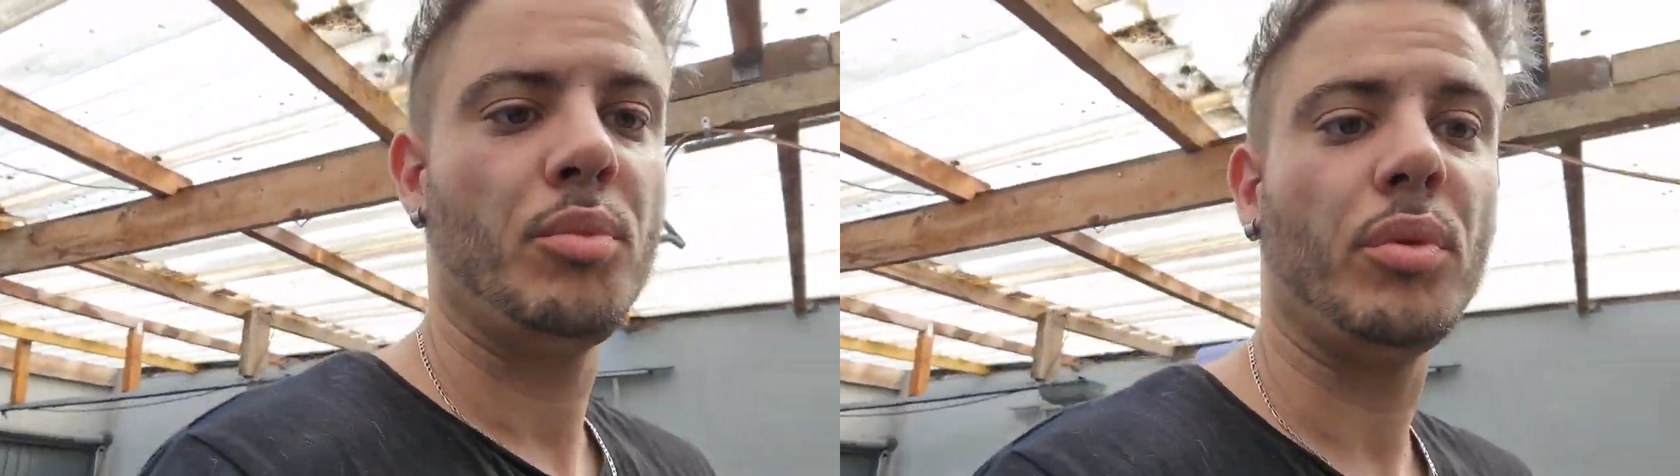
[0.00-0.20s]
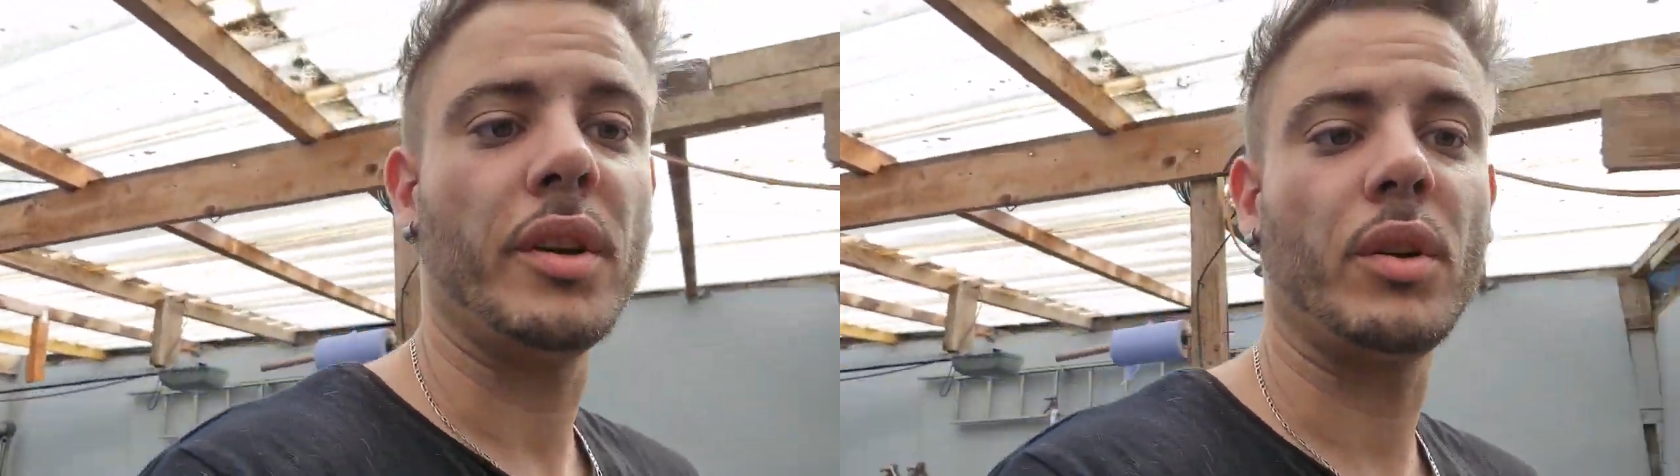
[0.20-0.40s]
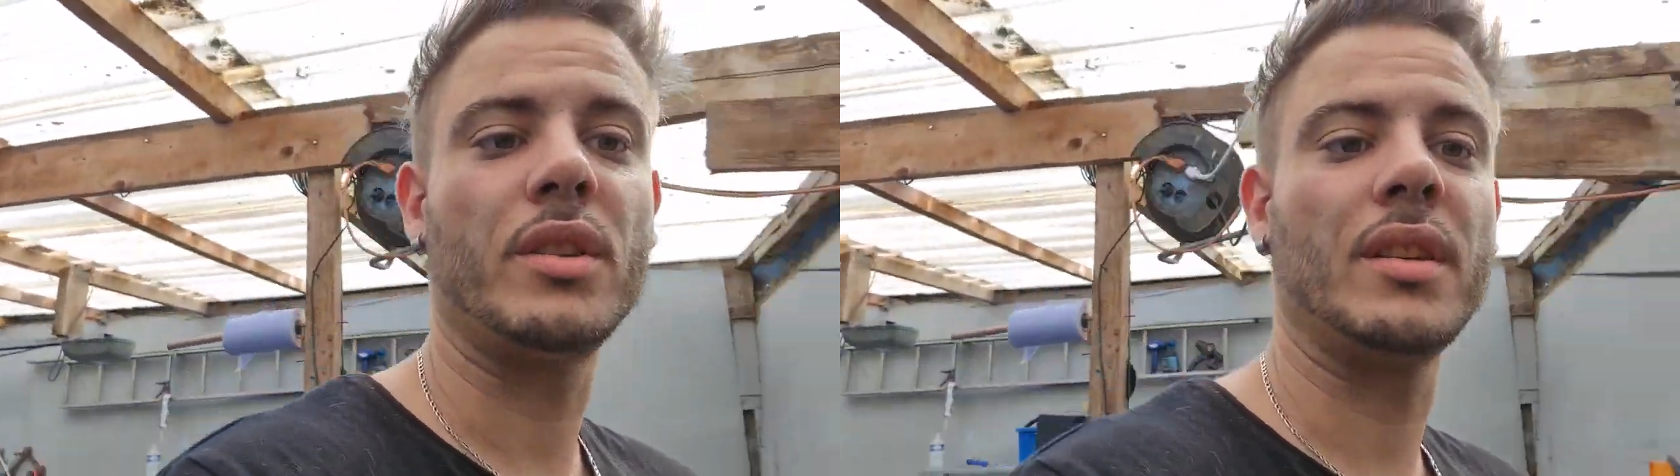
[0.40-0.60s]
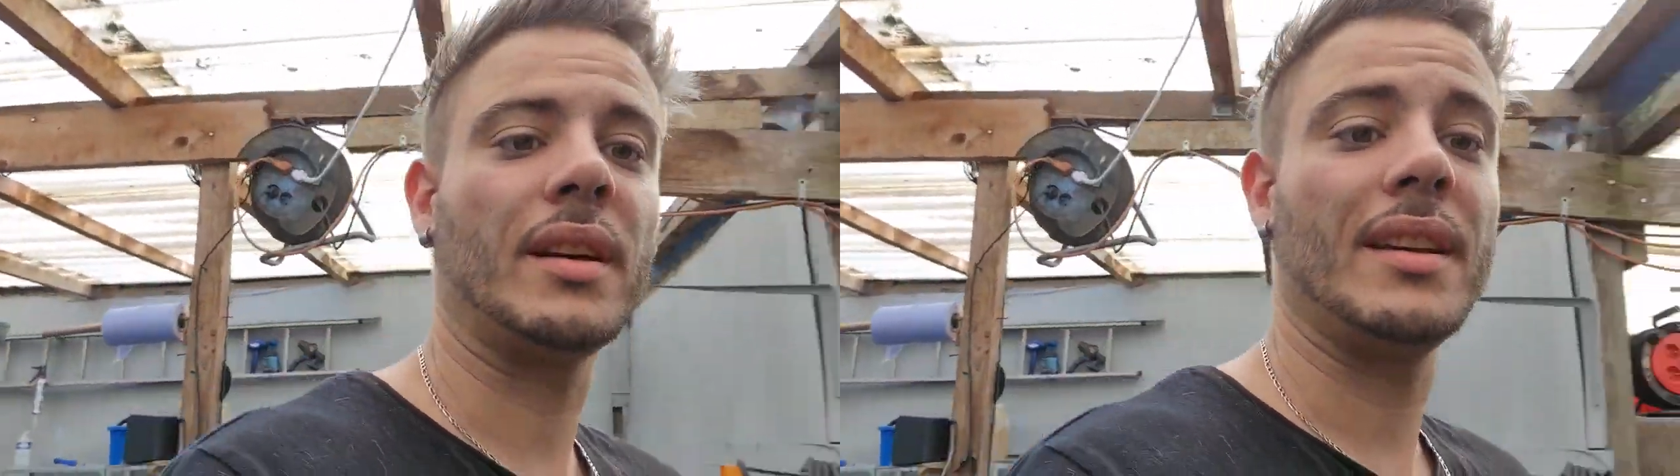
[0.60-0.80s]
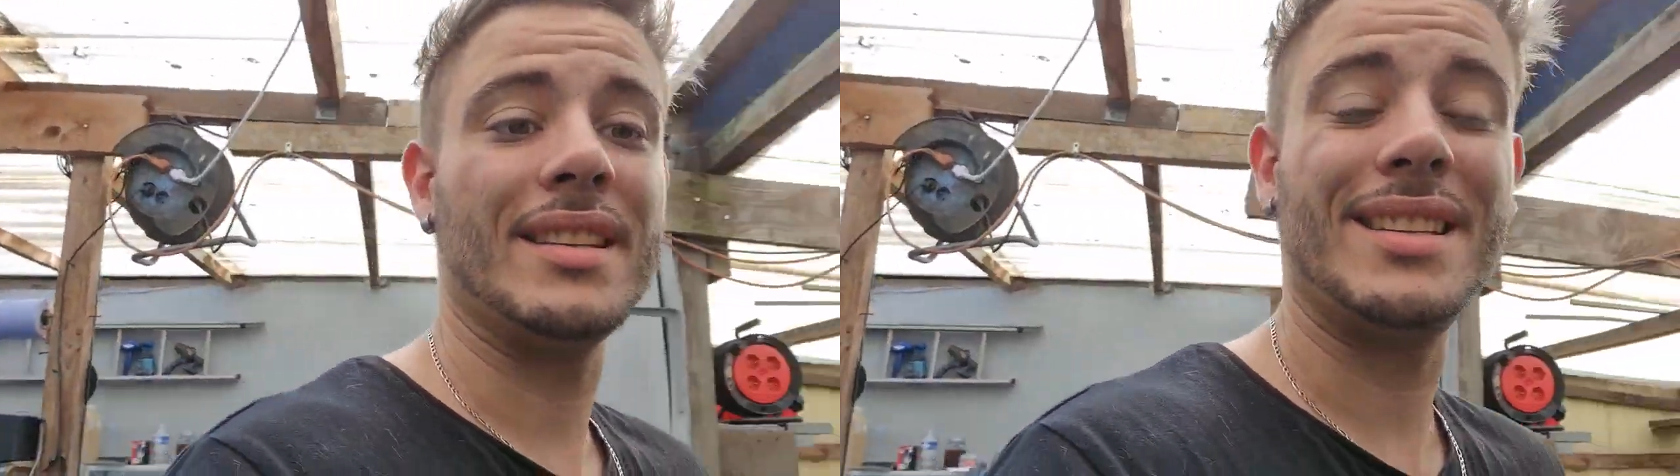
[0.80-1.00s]
Pour les
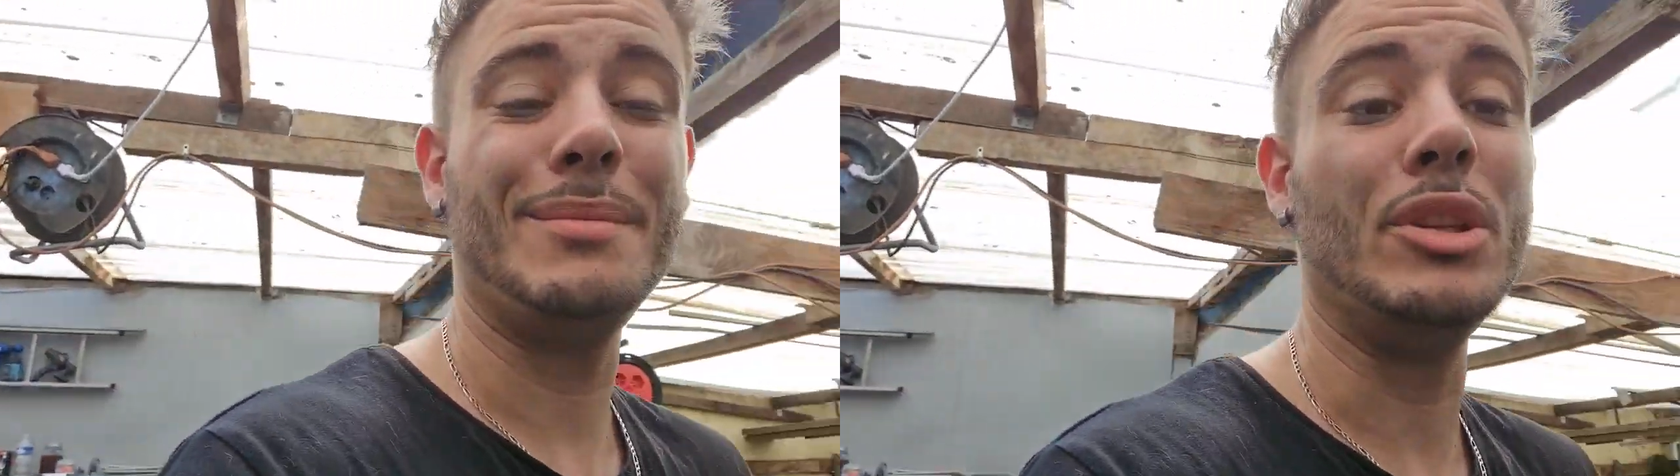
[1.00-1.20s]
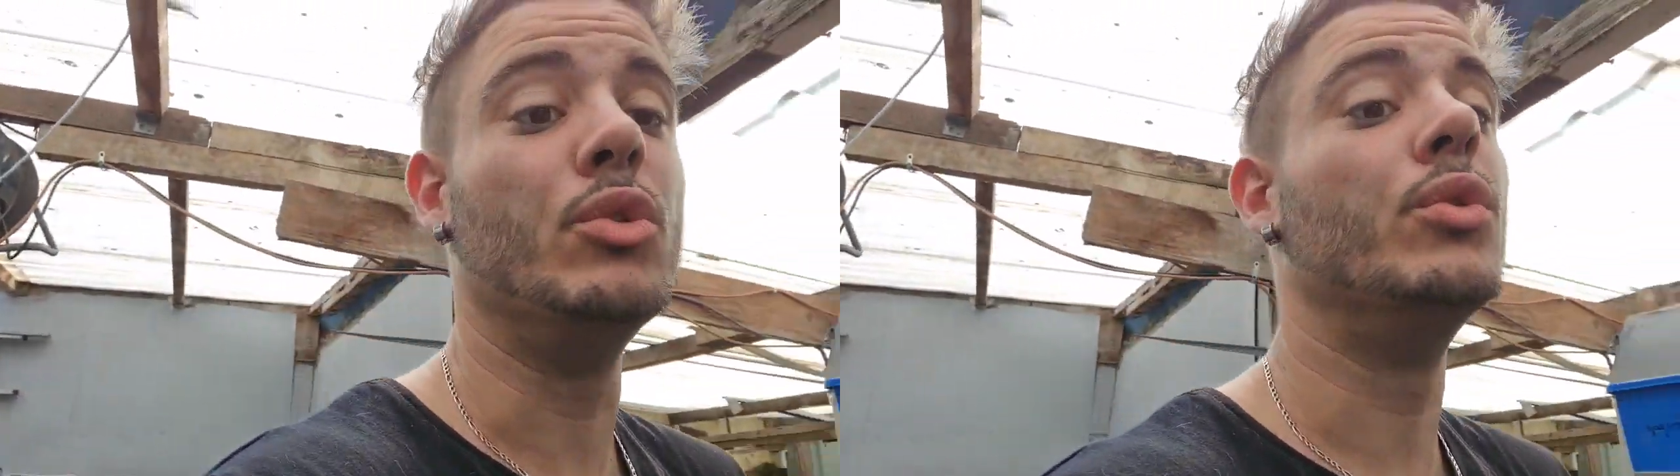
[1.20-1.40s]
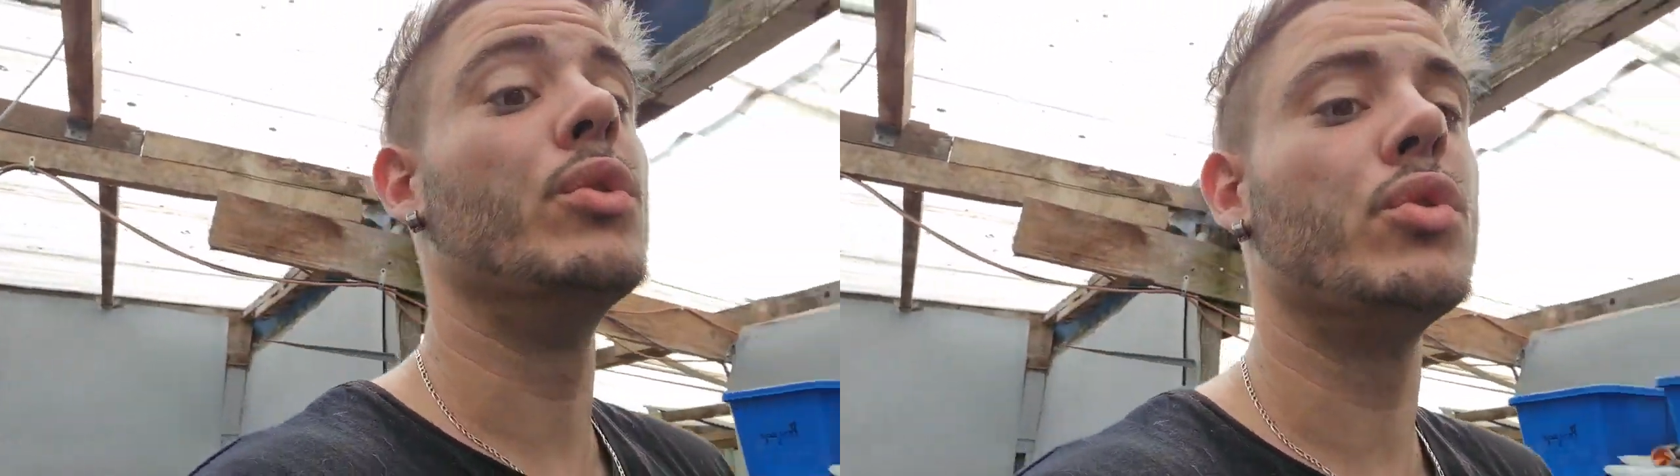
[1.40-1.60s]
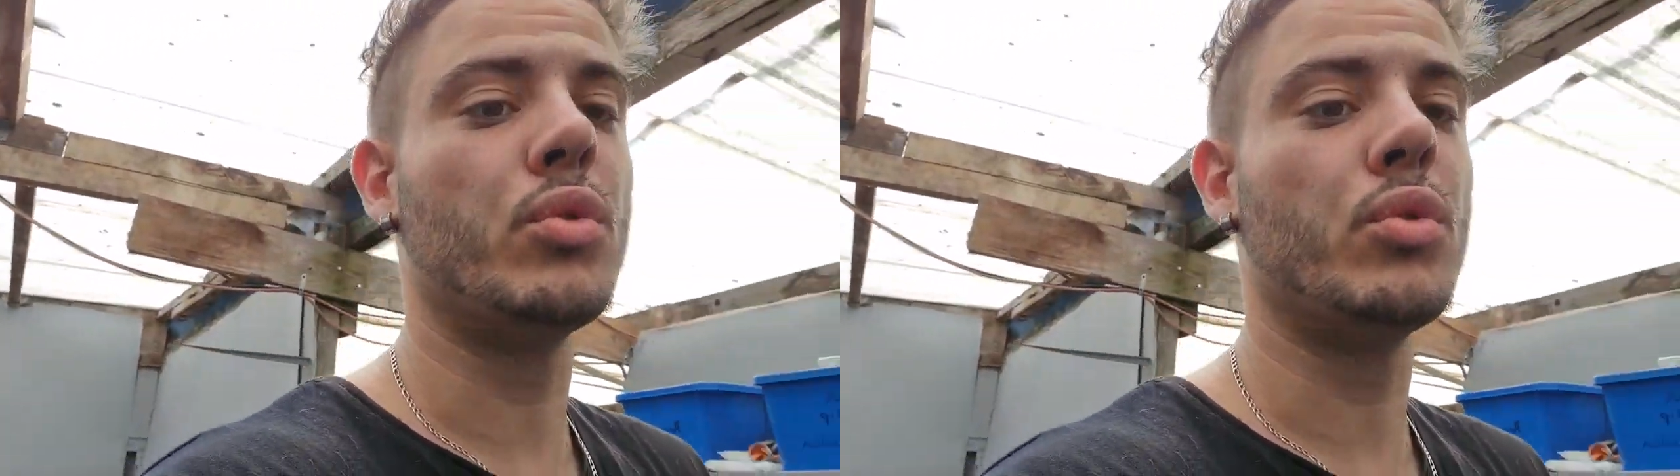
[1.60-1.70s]
retirer, j'ai mis deux